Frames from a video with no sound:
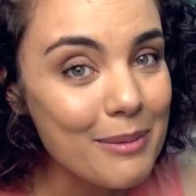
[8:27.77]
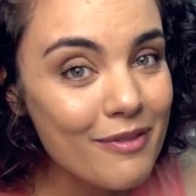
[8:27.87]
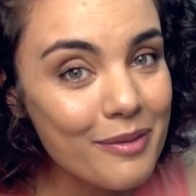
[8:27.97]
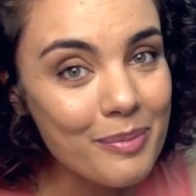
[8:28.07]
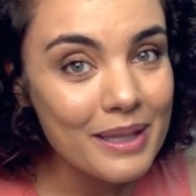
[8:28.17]

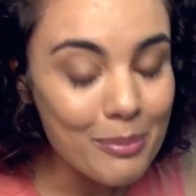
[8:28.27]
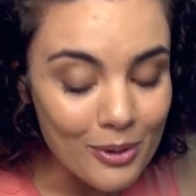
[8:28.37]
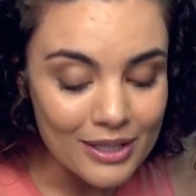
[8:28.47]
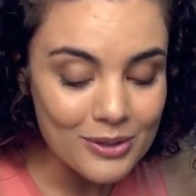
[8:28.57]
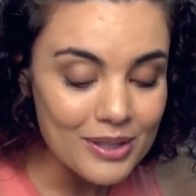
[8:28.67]
MVP da
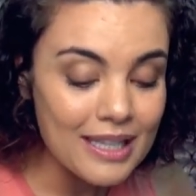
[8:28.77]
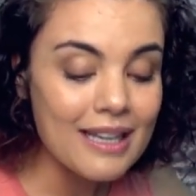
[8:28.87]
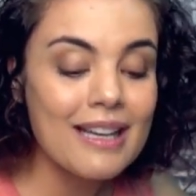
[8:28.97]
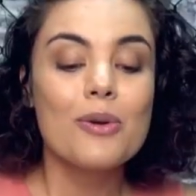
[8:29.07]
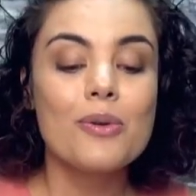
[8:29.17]
porra toda,
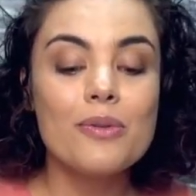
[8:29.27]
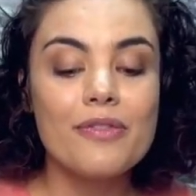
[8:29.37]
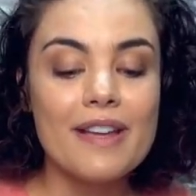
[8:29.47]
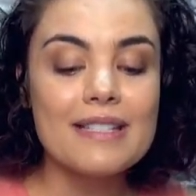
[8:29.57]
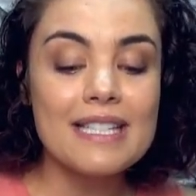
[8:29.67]
com,
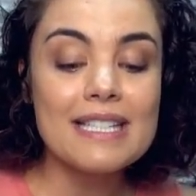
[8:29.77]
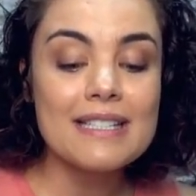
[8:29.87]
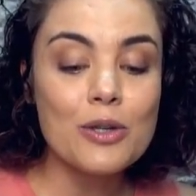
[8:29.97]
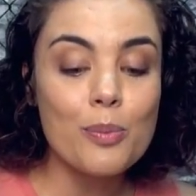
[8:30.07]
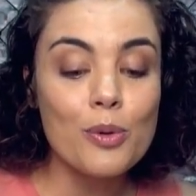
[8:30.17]
fez
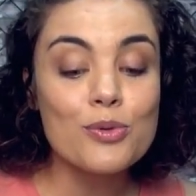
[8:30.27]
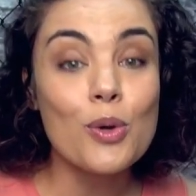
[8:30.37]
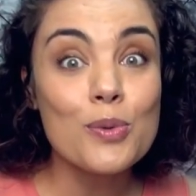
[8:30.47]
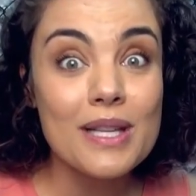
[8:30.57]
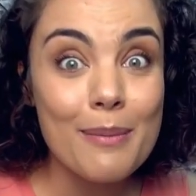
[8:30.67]
35 pontos,
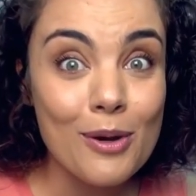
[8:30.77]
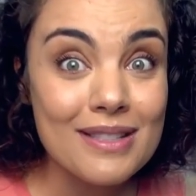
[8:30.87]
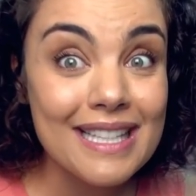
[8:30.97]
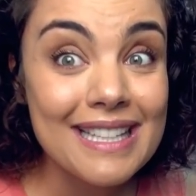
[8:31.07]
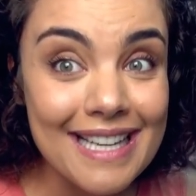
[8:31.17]
11
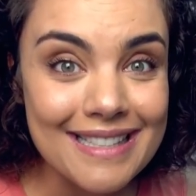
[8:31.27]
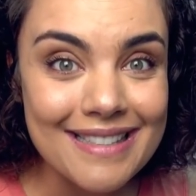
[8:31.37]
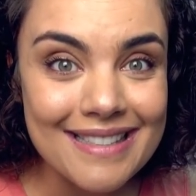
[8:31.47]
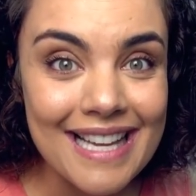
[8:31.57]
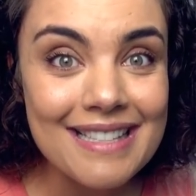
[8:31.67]
rebotes e 10
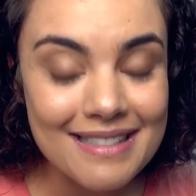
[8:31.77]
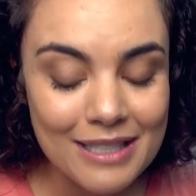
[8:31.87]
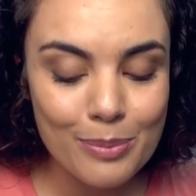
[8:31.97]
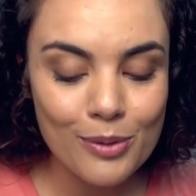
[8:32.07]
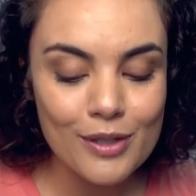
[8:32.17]
assistências,
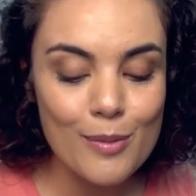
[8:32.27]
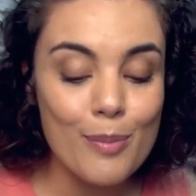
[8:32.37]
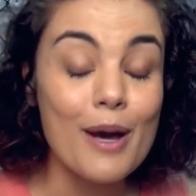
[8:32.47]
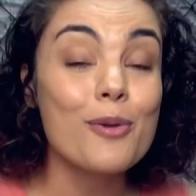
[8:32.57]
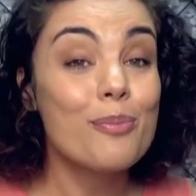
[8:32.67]
triple-double
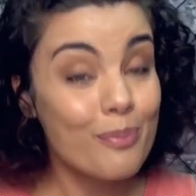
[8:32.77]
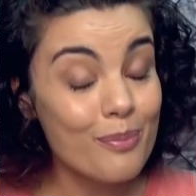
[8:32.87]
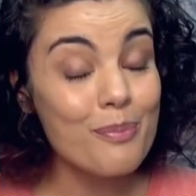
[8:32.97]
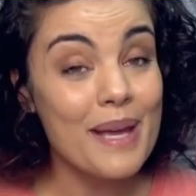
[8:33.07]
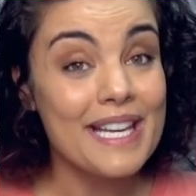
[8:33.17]
para o
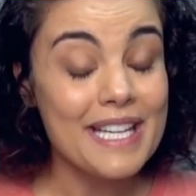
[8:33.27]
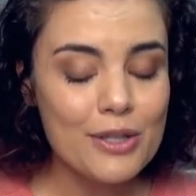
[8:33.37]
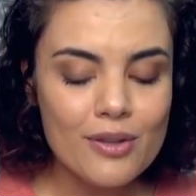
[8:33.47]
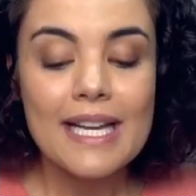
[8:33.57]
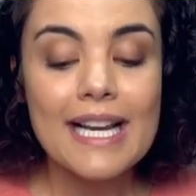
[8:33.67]
menino.